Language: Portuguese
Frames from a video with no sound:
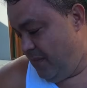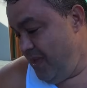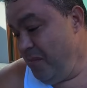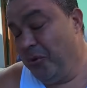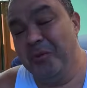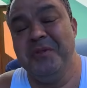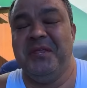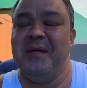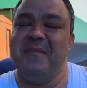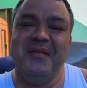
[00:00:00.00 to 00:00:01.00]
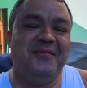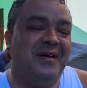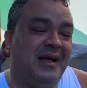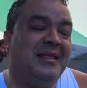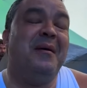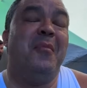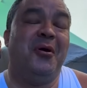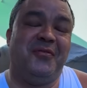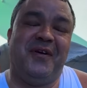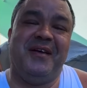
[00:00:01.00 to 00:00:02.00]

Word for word: Tá ligado? Eu tá tô me tremendo, velho. Cadê a moto, velho?